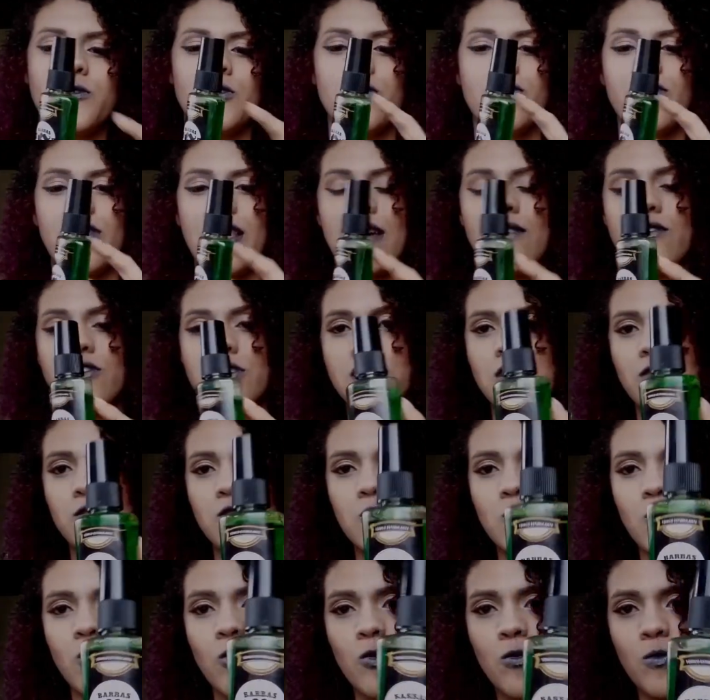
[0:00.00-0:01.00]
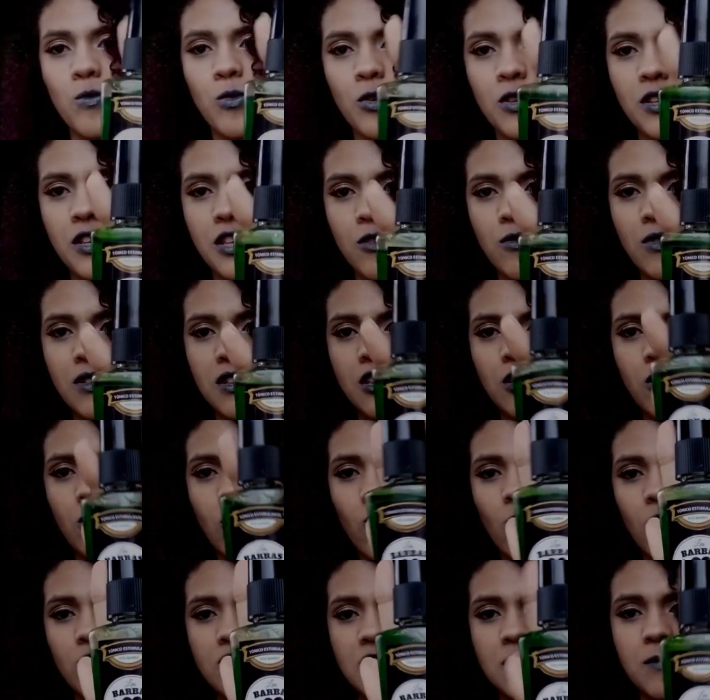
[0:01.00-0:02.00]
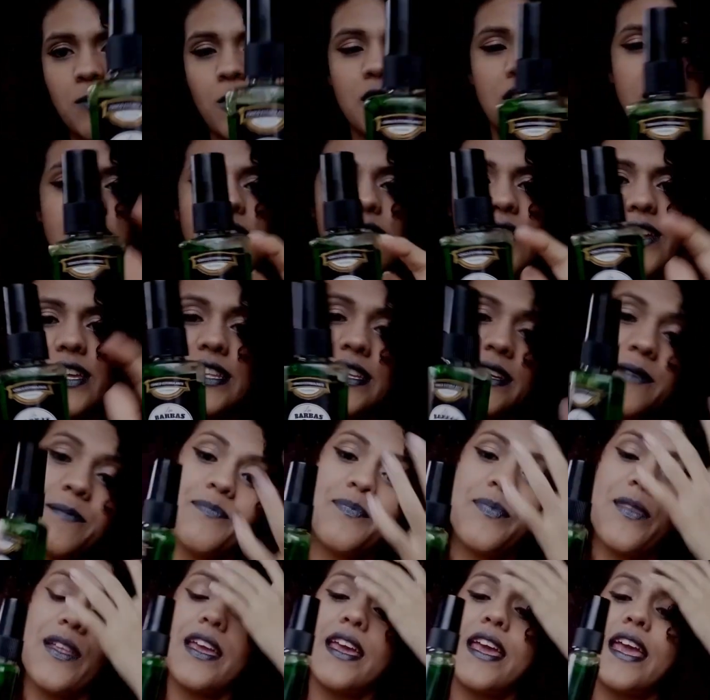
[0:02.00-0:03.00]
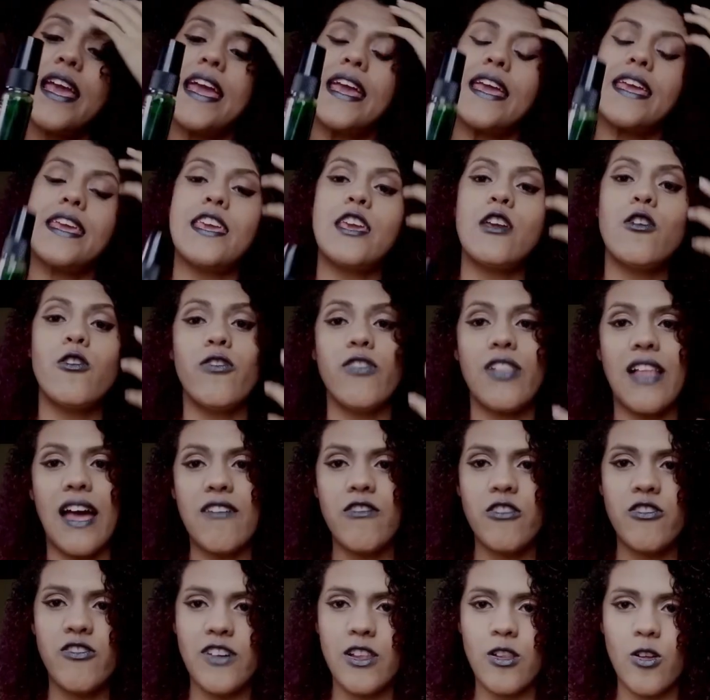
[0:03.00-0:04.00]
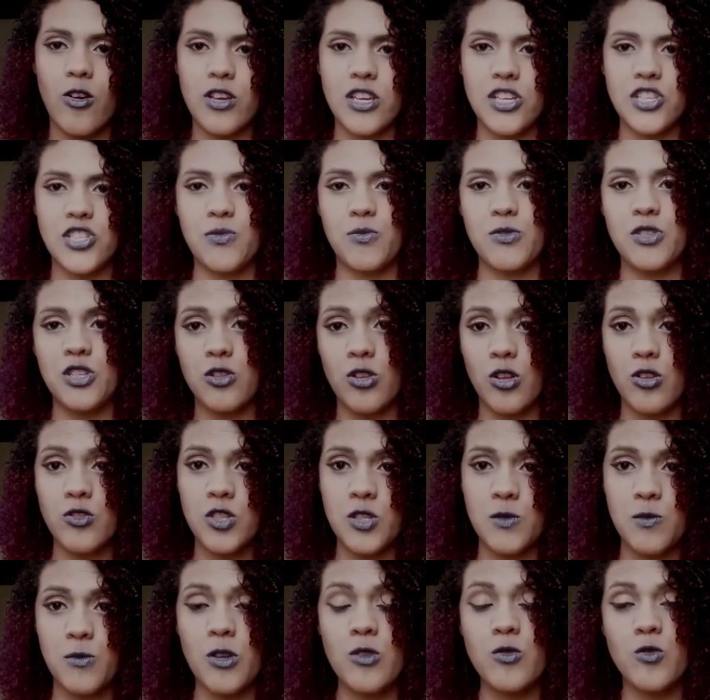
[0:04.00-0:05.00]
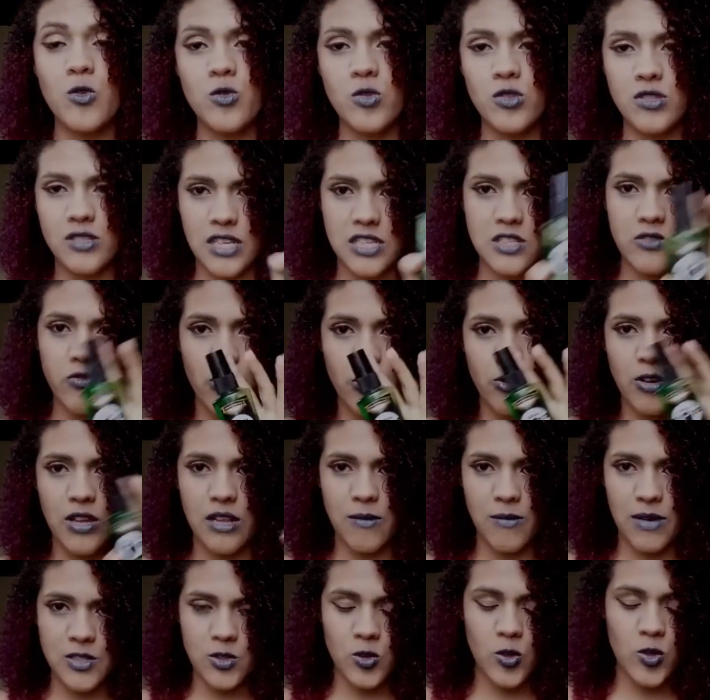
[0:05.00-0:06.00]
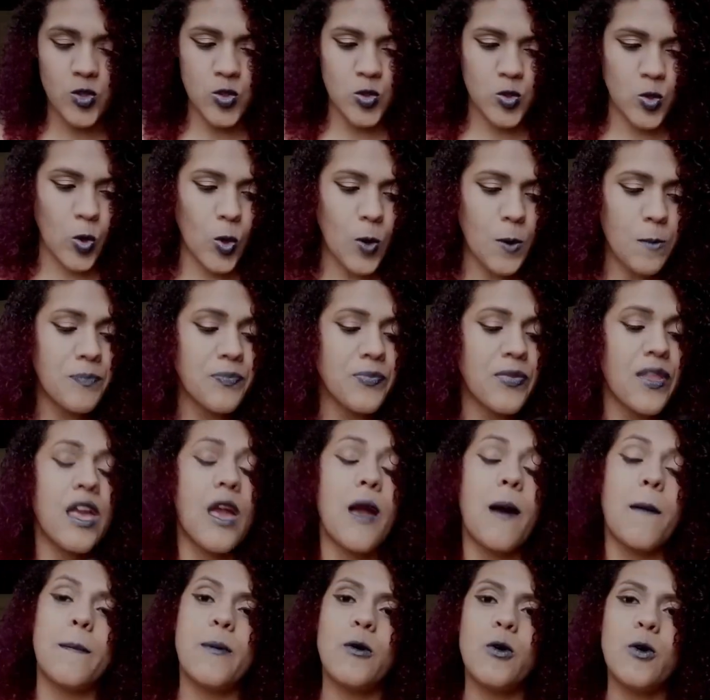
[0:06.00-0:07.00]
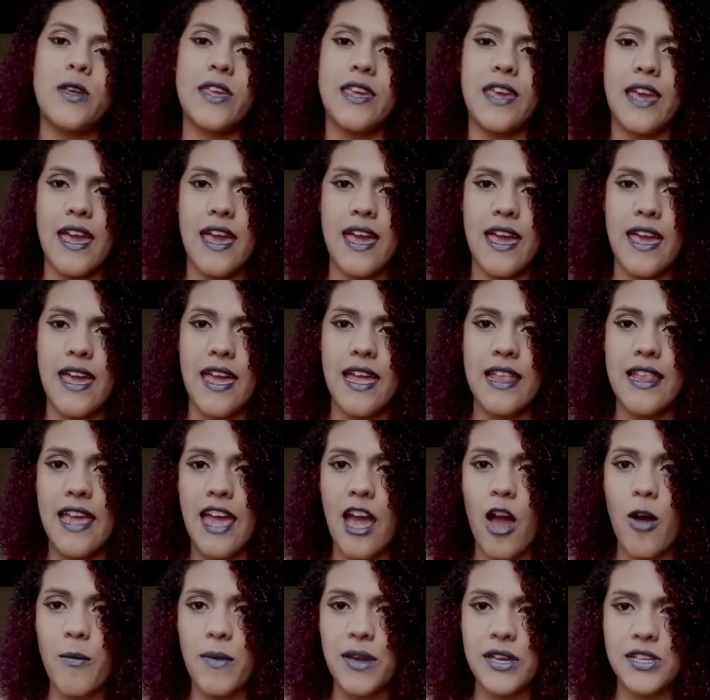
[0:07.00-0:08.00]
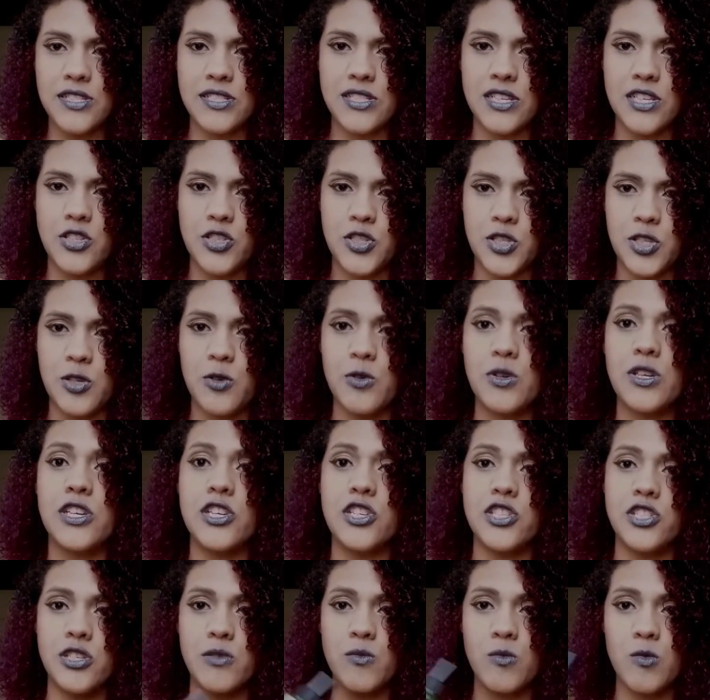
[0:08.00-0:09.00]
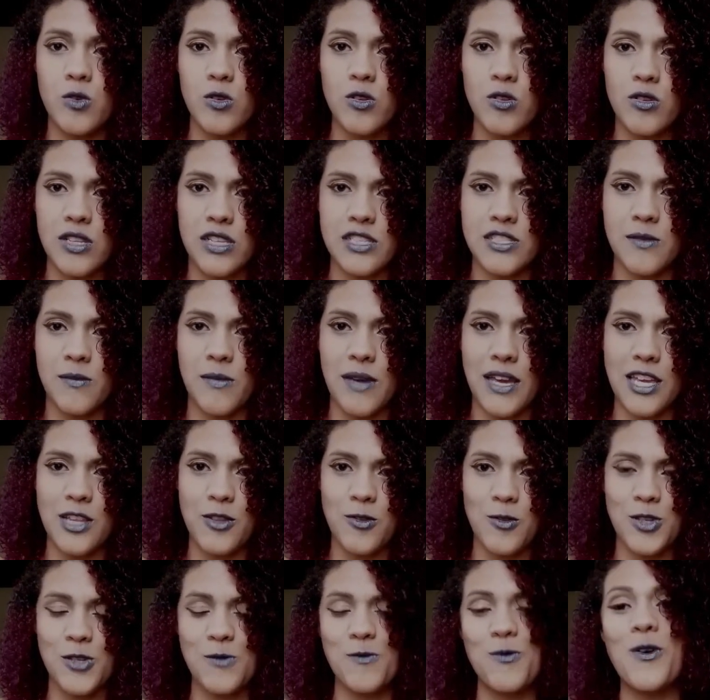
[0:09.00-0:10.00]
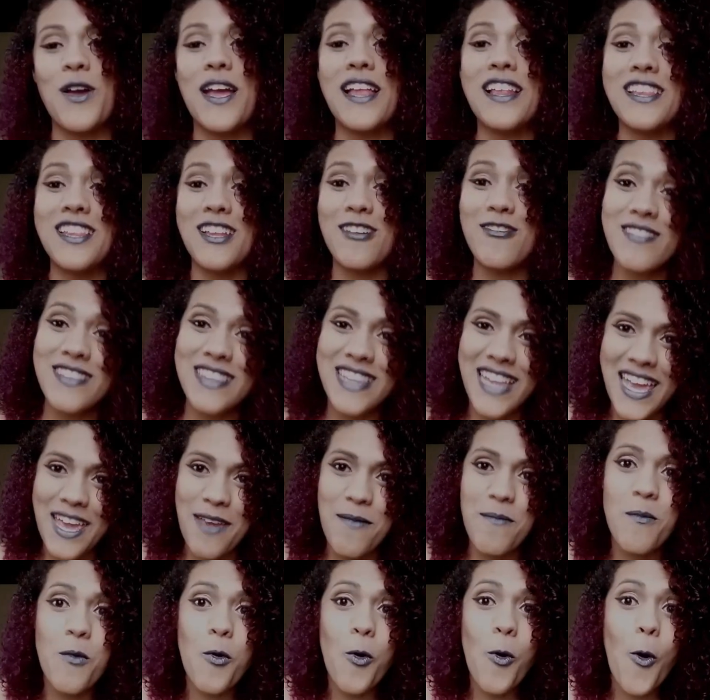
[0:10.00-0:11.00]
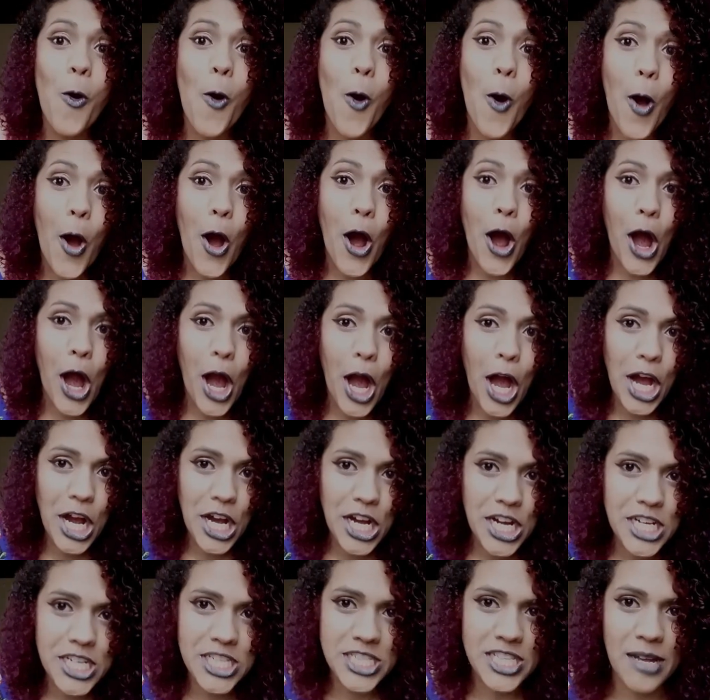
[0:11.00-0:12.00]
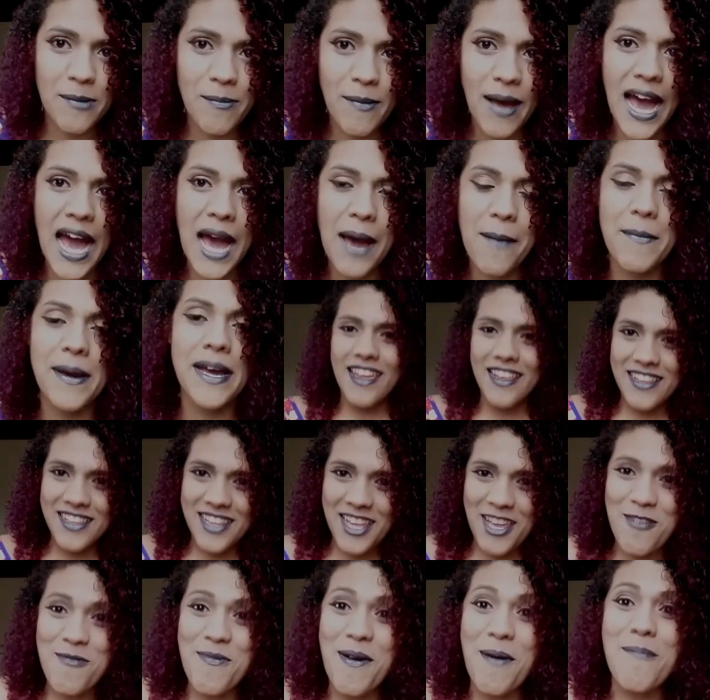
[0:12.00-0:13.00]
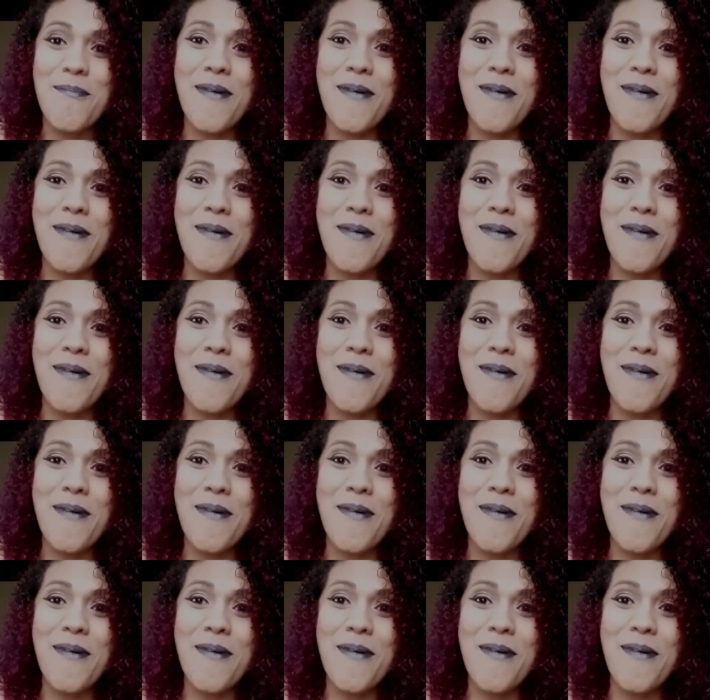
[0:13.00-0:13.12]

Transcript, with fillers: o Flávio já usou um pouquinho aqui, como vocês podem ver, né? E o Flávio falou que, tipo, de todos os produtos, esse foi o que ele mais gostou, porque ele realmente sentiu que estimula o crescimento. Tipo, ele não tem muita barba. Ele tem uma